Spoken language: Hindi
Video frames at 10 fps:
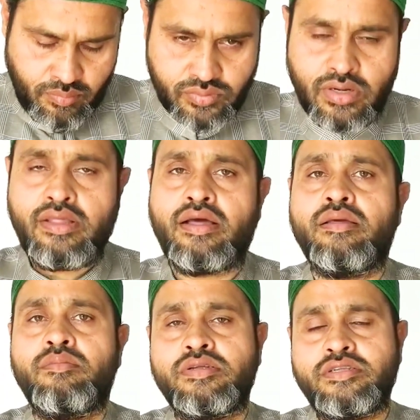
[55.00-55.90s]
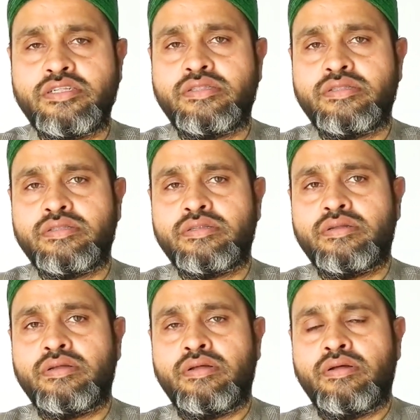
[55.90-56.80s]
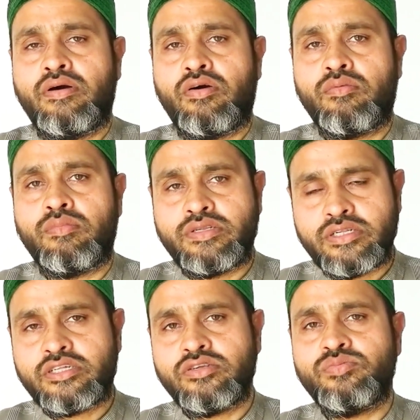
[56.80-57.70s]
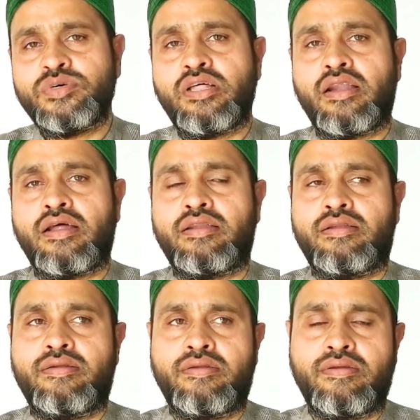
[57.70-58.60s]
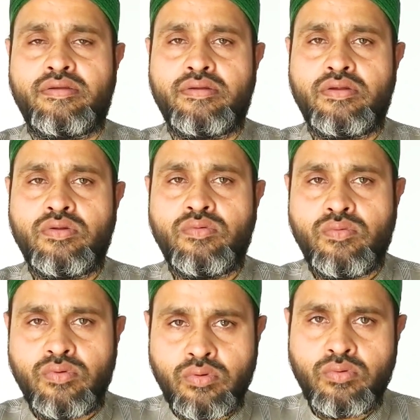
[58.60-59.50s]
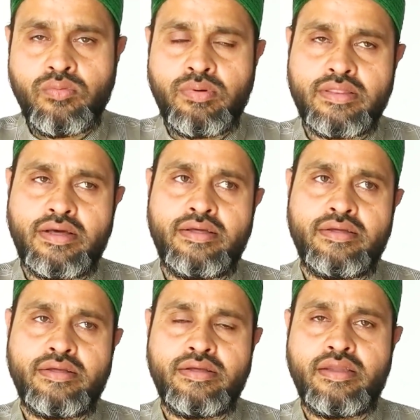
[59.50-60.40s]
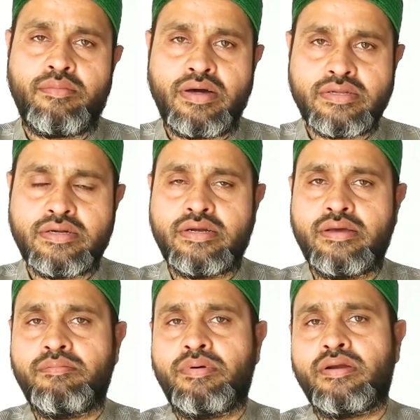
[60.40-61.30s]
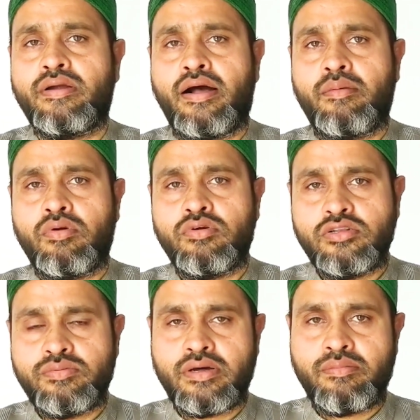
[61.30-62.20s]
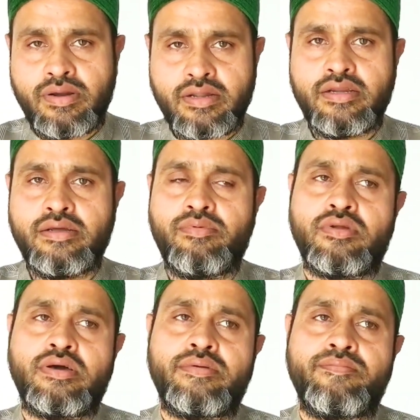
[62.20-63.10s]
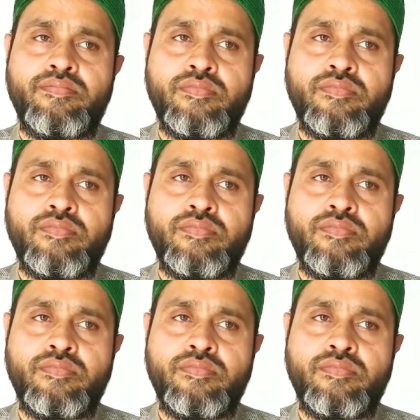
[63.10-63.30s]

मुसलियान मस्जिद और मस्जिद के ज़िम्मेदारान वो लोग को बताए कि नमाज के टाइम पर आप लाउड स्पीकर बंद करिए बोलकर